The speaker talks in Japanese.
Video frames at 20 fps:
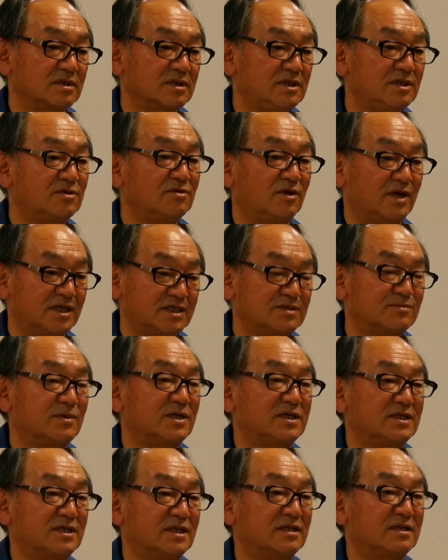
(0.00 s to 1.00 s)
期の始
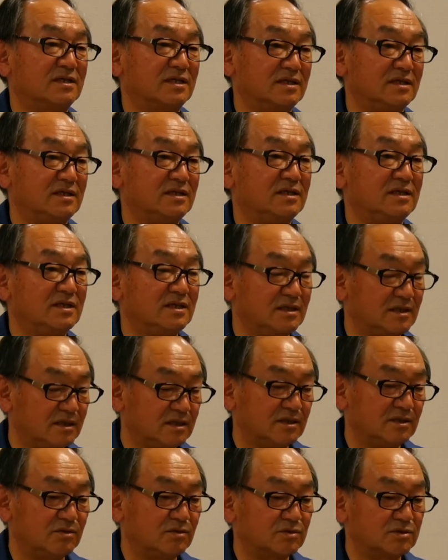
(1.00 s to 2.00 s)
まりだったり
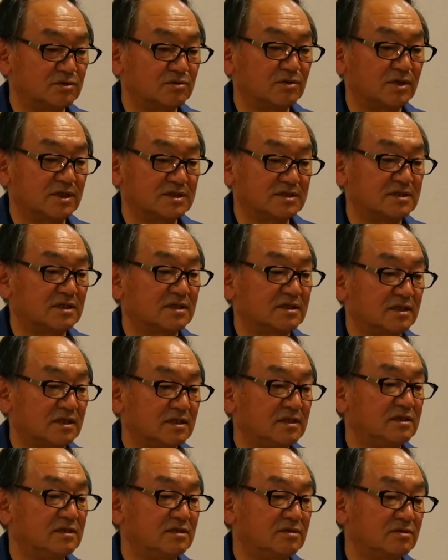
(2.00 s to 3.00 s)
お正月だった
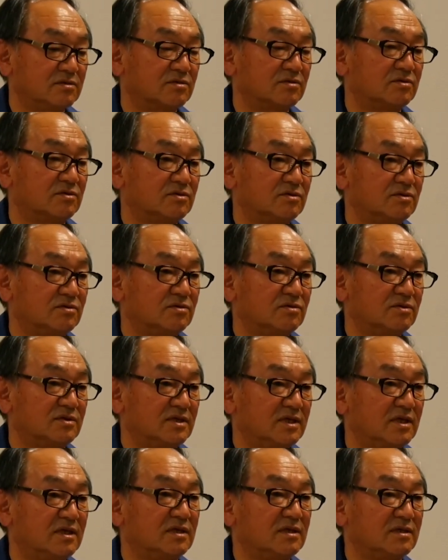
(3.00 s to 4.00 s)
りっていうところ
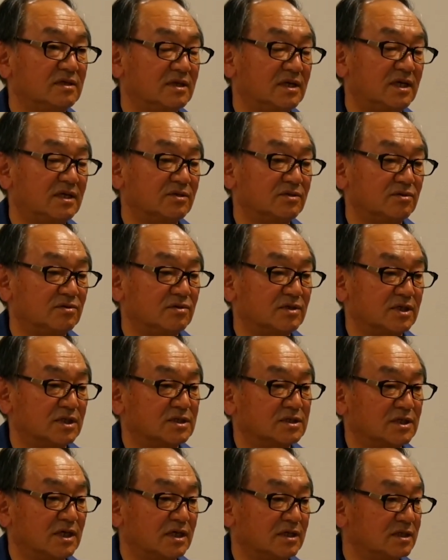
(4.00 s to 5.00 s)
で、あの
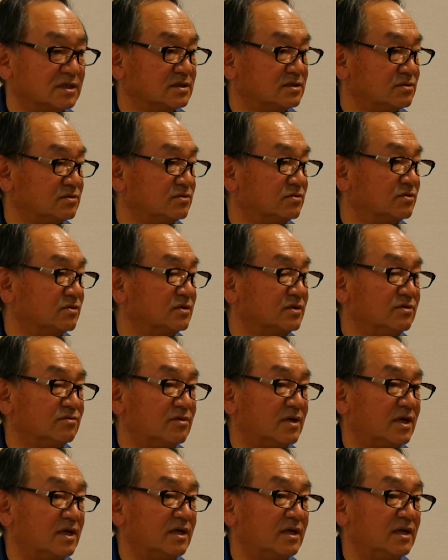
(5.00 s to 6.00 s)
私が話する時に
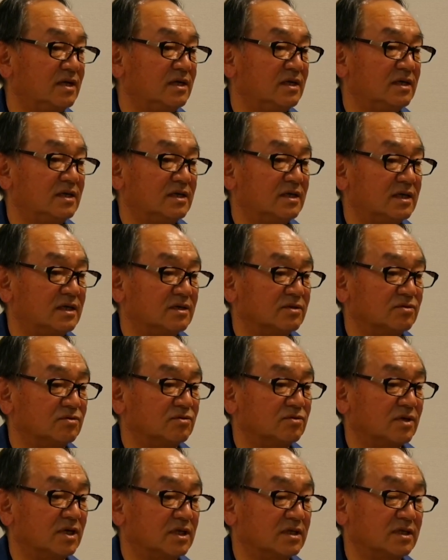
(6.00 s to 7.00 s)
はあ
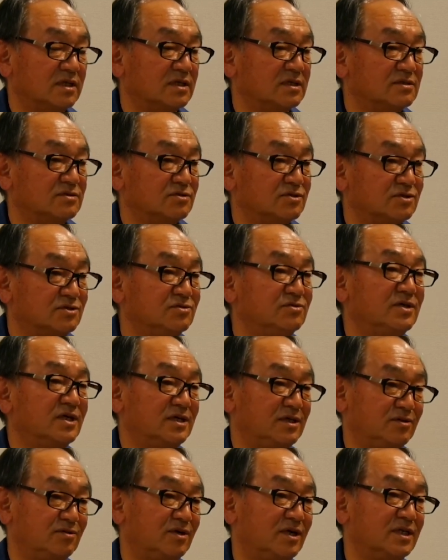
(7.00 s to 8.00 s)
の必ず収
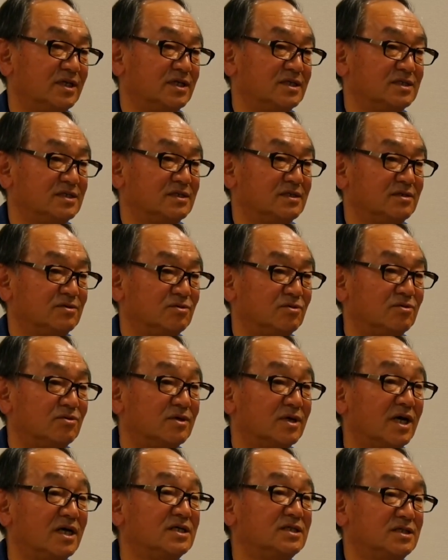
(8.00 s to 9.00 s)
益の話と
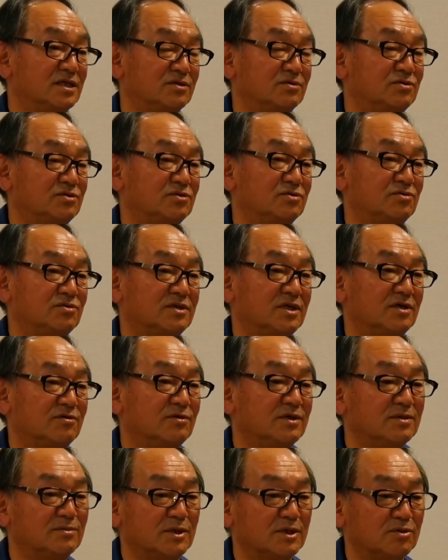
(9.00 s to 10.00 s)
会社の状態
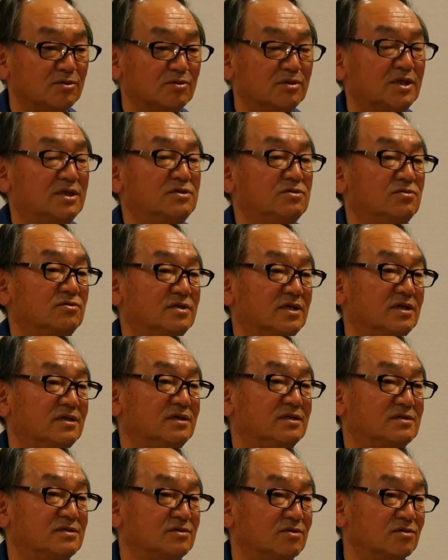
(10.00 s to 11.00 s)
は今どんな状態
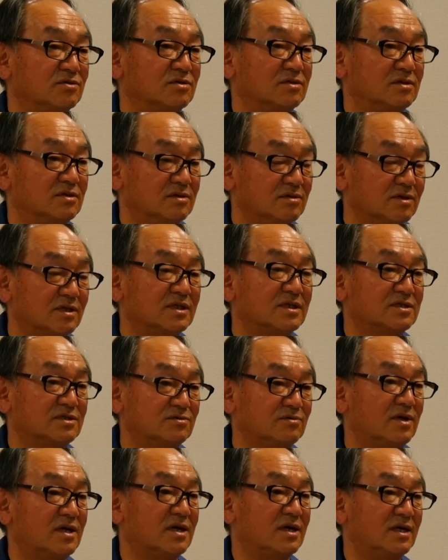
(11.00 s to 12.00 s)
ですよっていう
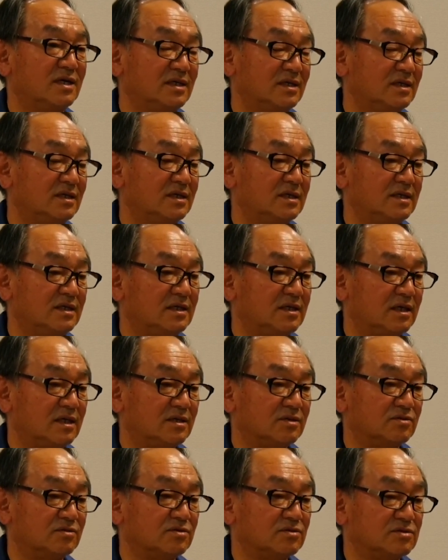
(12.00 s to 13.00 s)
話は
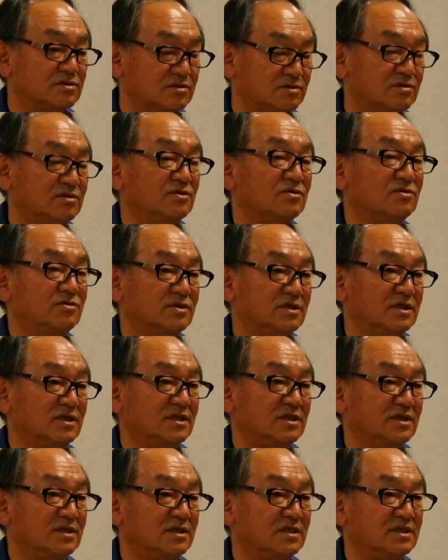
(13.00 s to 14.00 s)
あのするよう
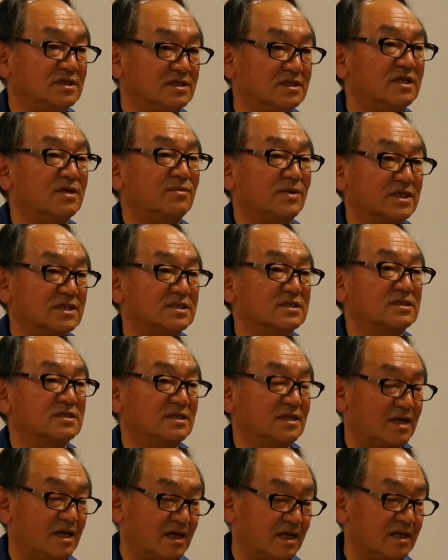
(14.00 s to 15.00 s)
にしてます。
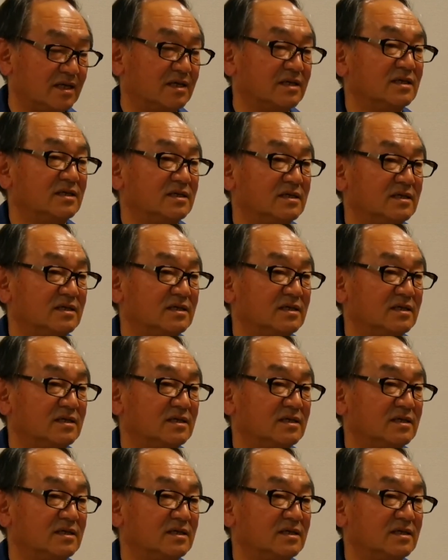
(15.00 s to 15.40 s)
はい、